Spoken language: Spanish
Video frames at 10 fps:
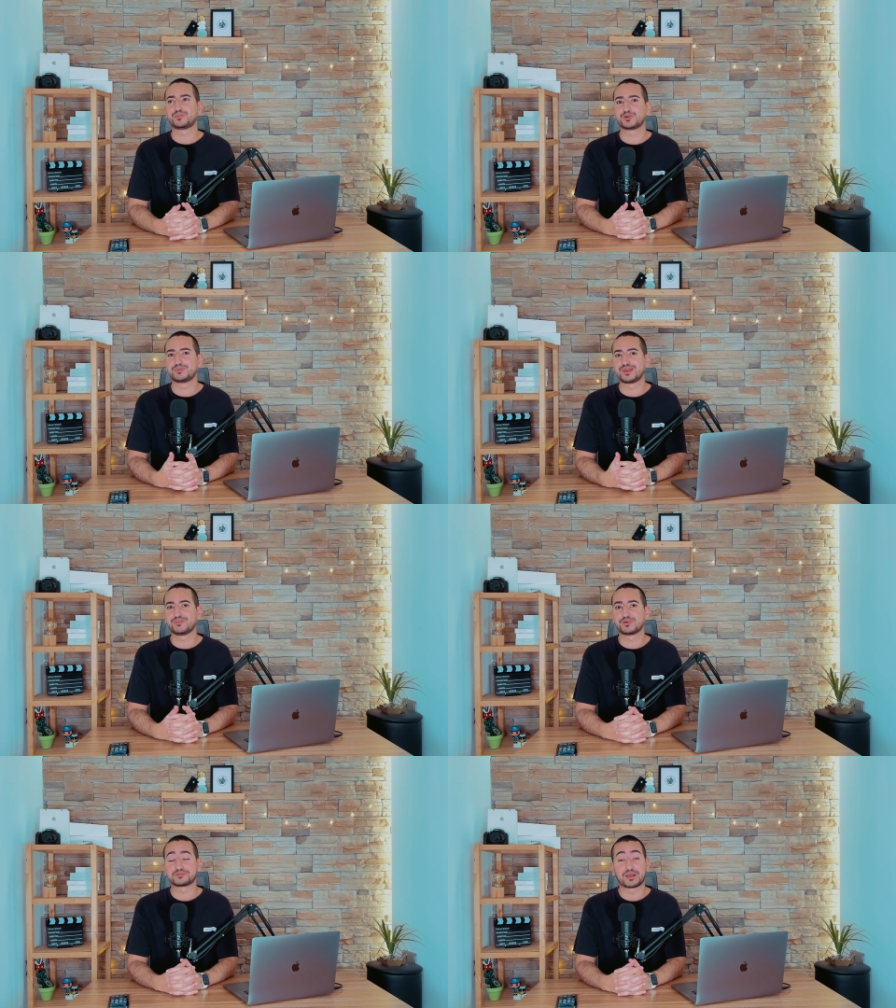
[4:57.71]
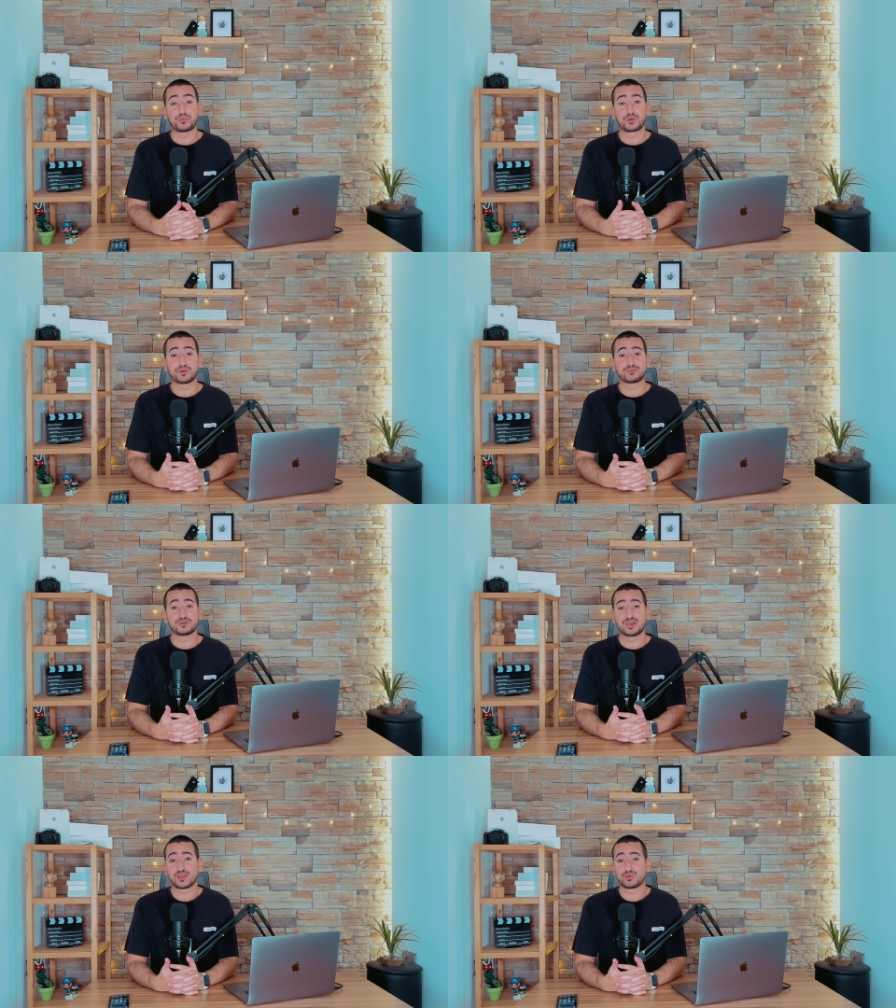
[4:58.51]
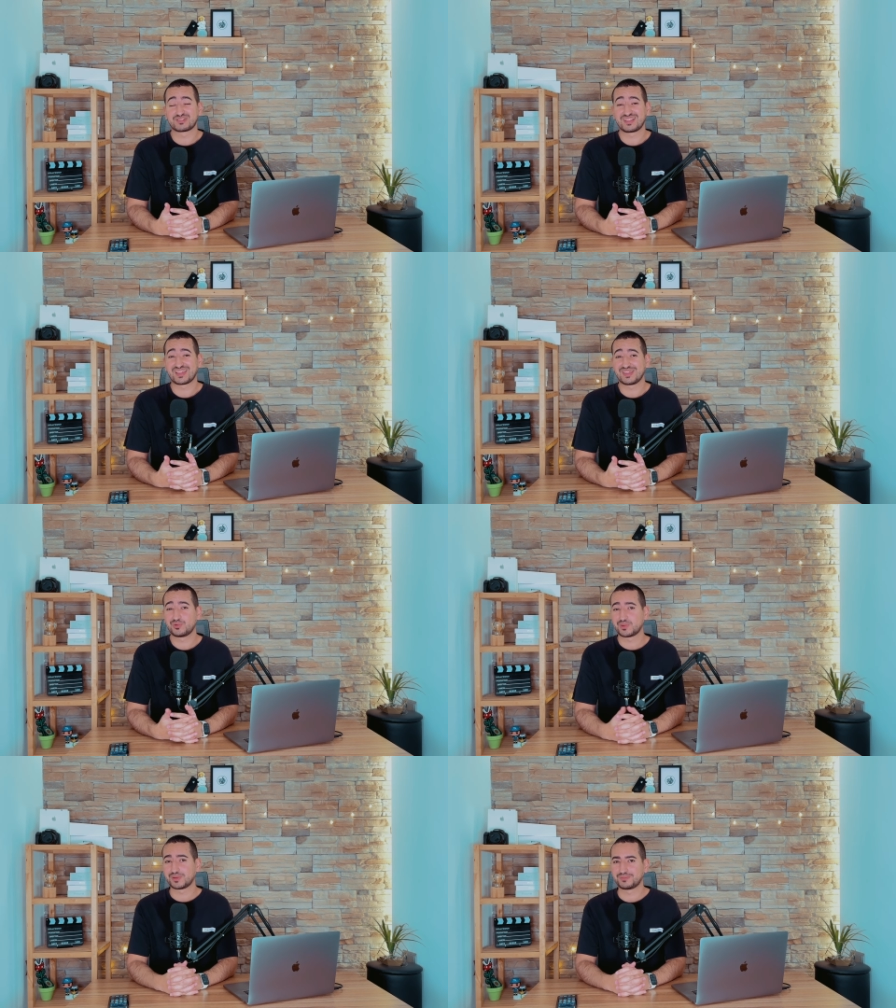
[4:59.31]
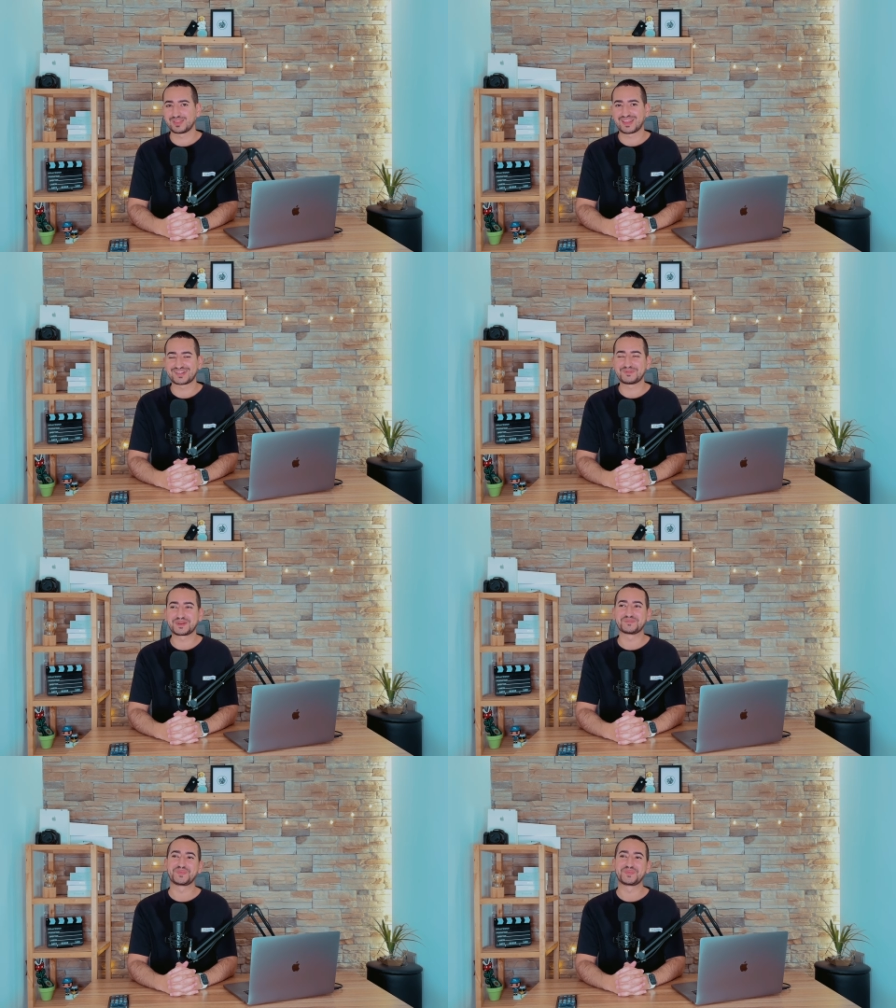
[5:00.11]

pues veremos a lo mejor en iOS 19, vete a saber.